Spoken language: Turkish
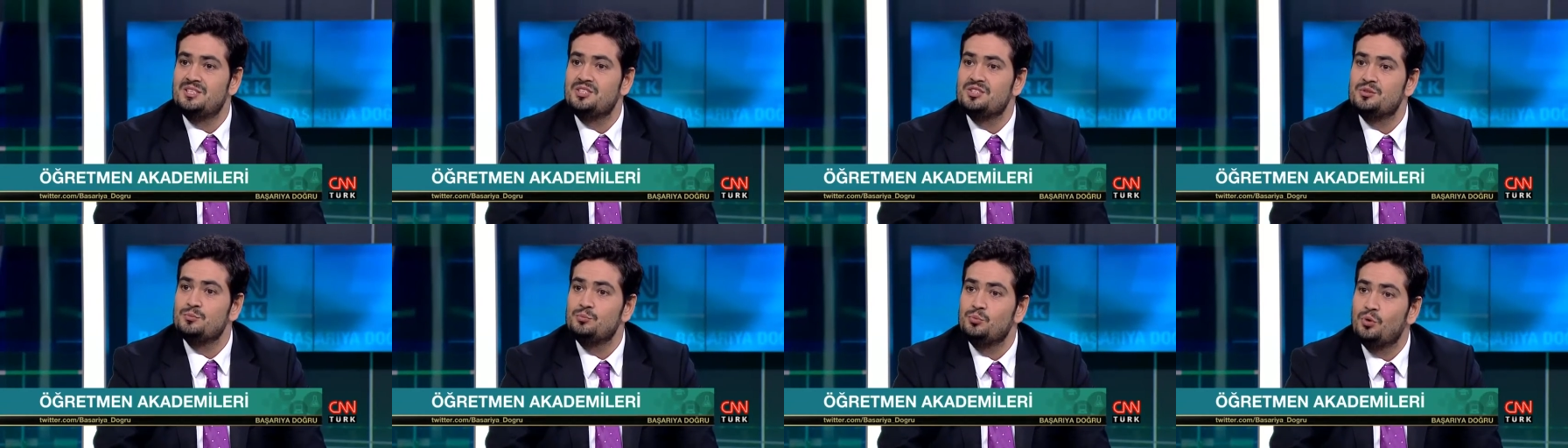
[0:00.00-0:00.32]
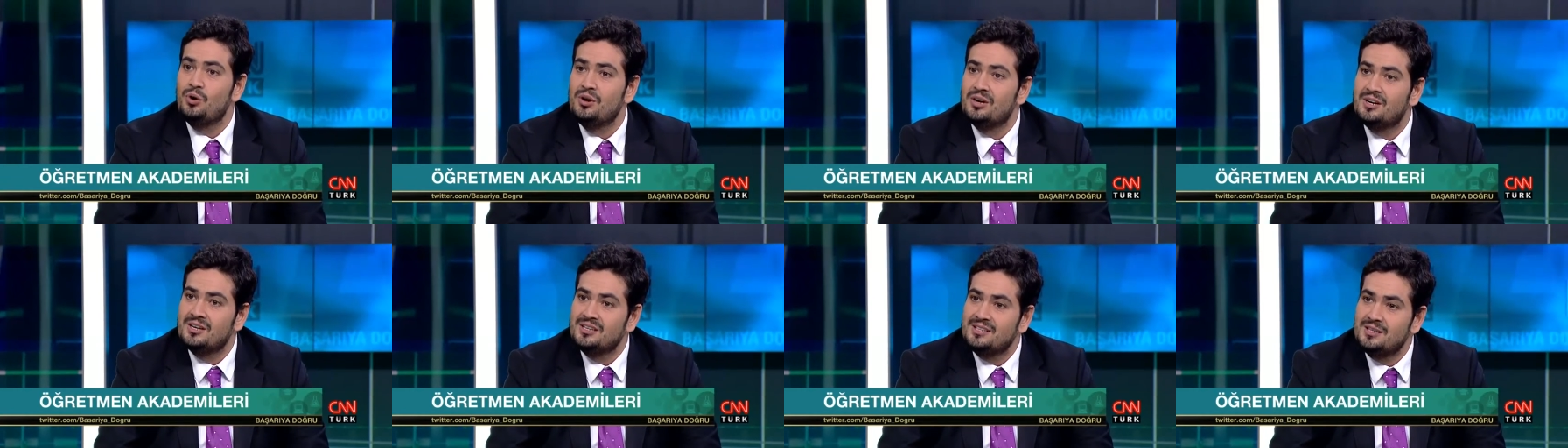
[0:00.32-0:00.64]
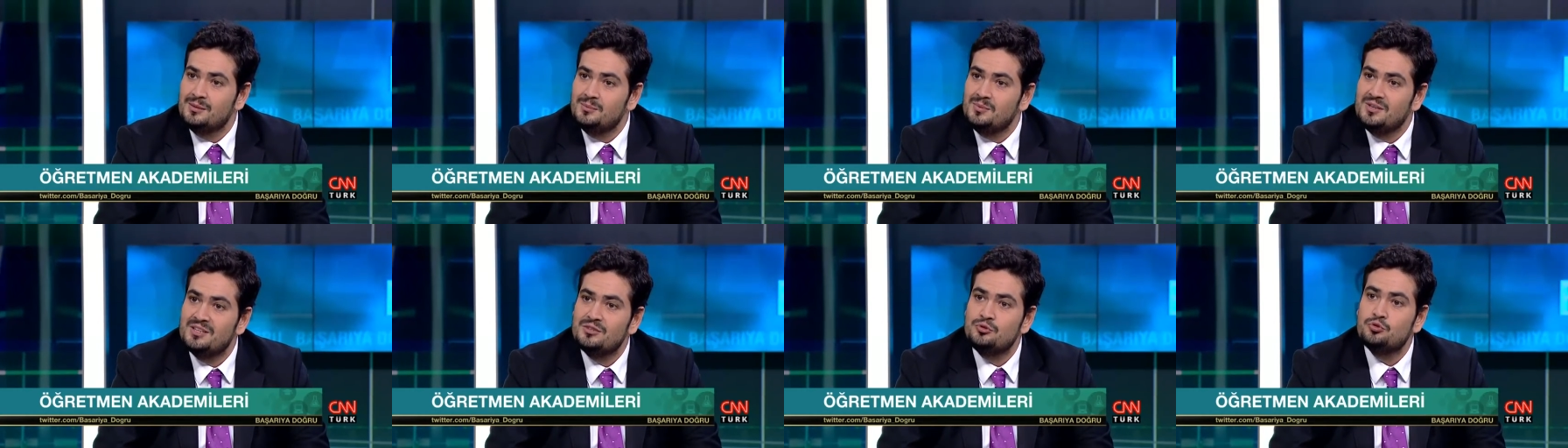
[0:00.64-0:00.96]
için bu
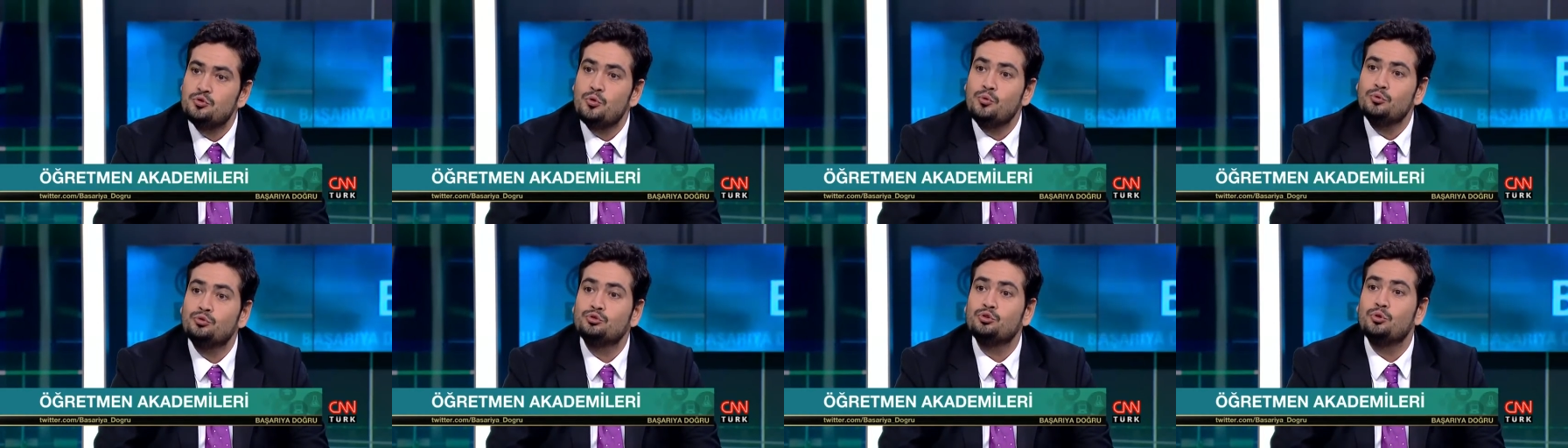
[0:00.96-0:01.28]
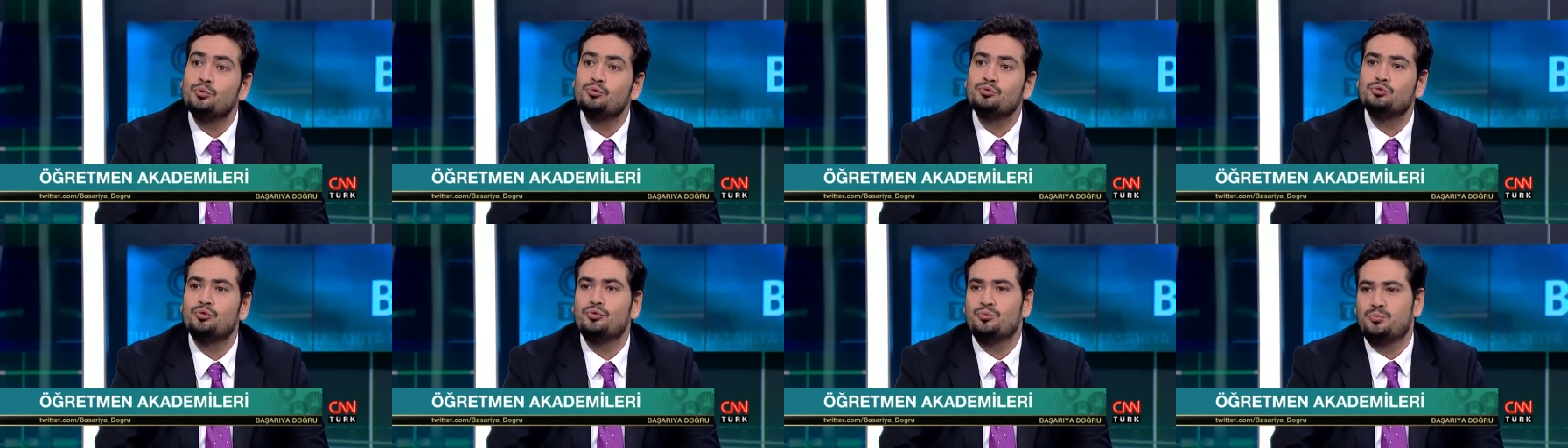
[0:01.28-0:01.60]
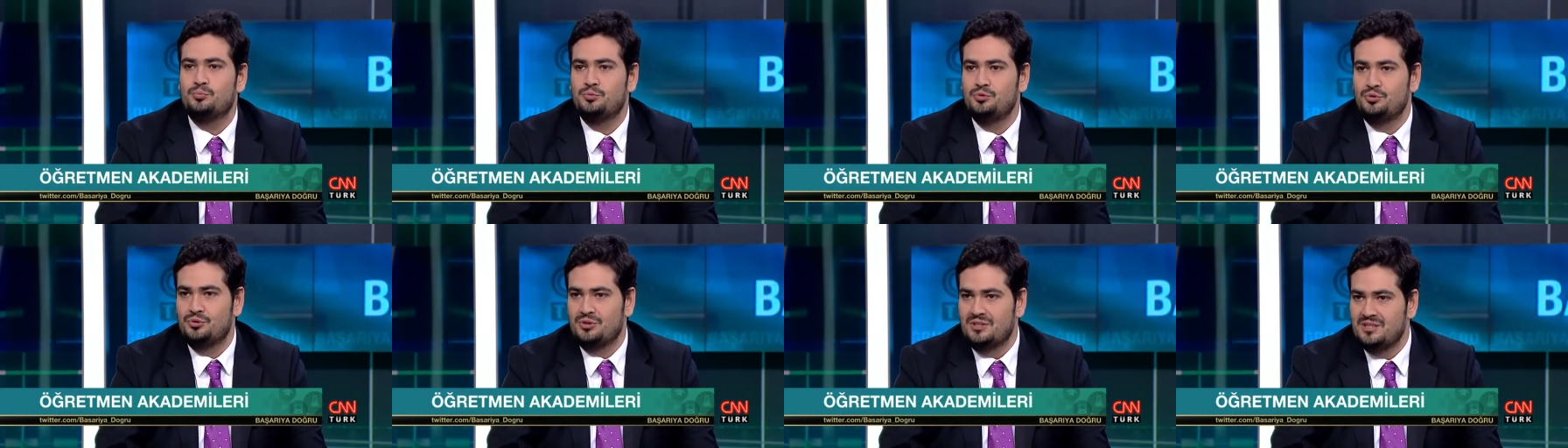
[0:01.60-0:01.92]
akademiye çok çok
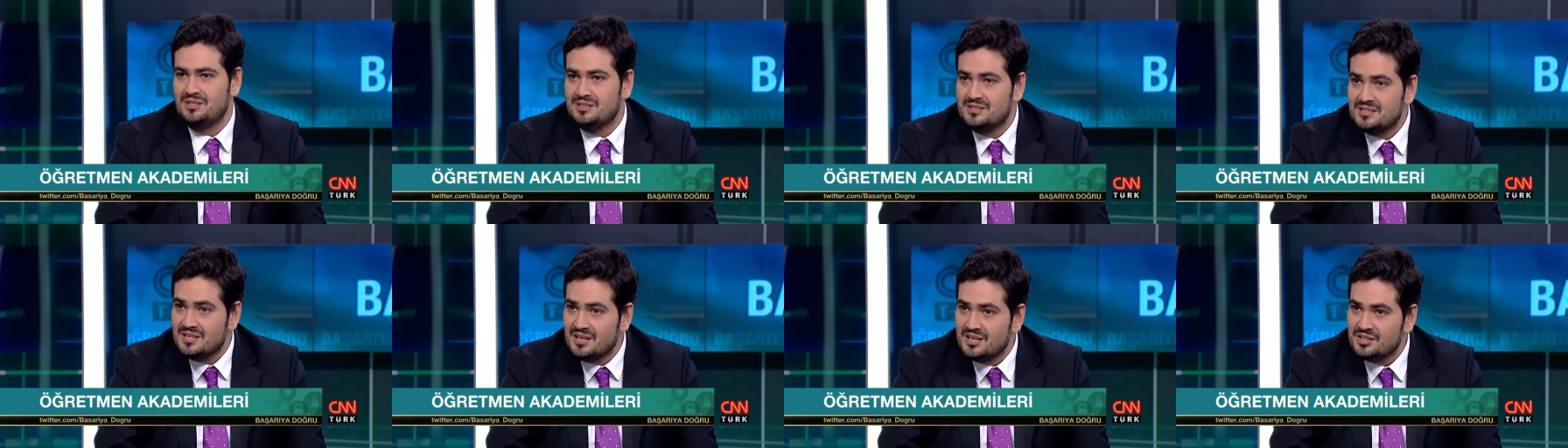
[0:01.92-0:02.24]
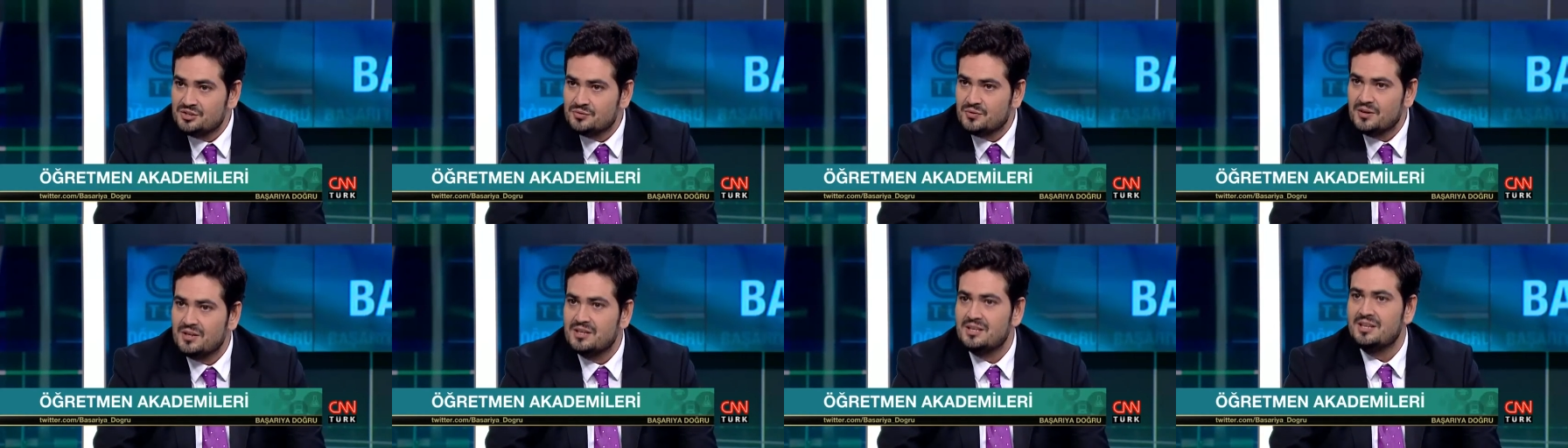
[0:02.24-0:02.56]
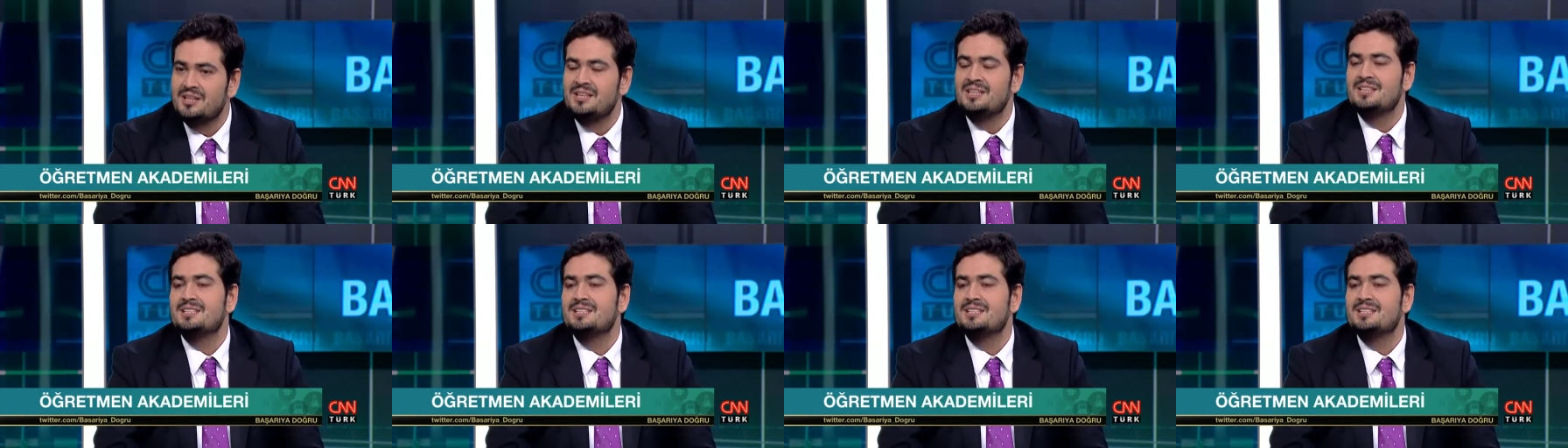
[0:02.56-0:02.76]
çok büyük ihtiyaç var.